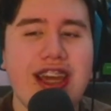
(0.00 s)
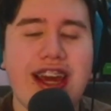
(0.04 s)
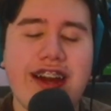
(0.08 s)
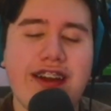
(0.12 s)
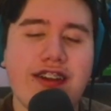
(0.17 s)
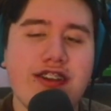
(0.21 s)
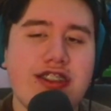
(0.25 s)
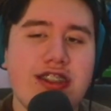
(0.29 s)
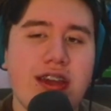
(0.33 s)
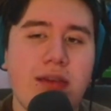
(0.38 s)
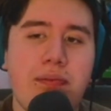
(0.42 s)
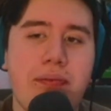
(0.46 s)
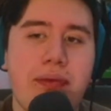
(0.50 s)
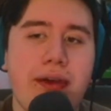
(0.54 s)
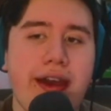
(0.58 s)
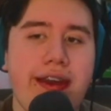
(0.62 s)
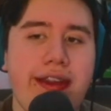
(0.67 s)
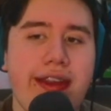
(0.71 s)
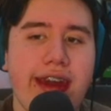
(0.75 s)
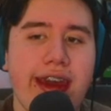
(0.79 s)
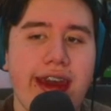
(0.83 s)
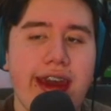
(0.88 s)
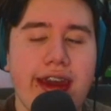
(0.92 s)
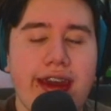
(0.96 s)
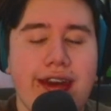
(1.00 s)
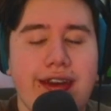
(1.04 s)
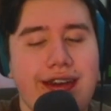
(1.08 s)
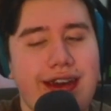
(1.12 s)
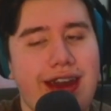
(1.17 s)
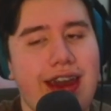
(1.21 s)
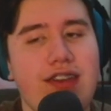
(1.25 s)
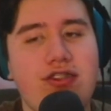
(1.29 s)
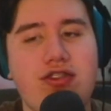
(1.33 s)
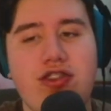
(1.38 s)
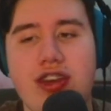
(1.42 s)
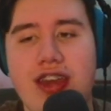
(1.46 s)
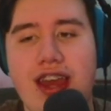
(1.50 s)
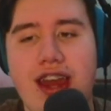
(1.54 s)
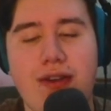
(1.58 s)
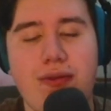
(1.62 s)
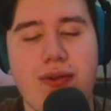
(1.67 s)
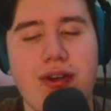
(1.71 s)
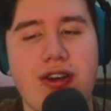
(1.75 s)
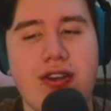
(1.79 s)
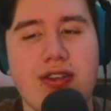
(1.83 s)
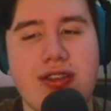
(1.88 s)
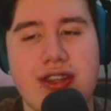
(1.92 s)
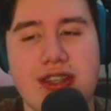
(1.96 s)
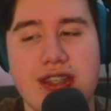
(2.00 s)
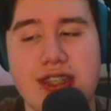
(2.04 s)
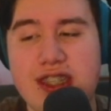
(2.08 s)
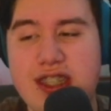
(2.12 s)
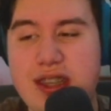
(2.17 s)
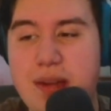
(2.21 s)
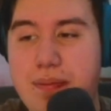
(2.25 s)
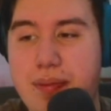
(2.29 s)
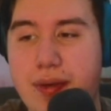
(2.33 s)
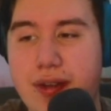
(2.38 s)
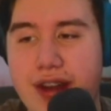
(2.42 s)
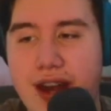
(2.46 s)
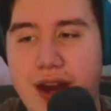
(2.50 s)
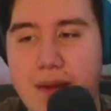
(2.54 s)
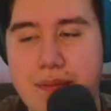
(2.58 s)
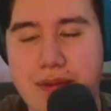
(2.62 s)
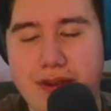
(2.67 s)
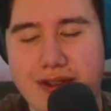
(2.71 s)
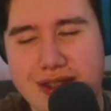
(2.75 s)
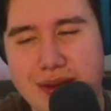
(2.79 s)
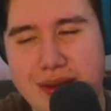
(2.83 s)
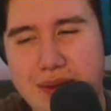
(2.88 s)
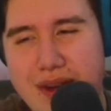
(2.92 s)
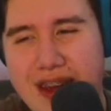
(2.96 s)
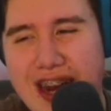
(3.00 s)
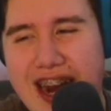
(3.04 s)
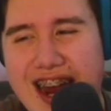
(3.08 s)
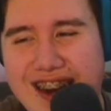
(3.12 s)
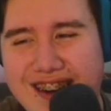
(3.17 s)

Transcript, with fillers: no se puede. Eso ya, bueno, sí se podrá, pero se verá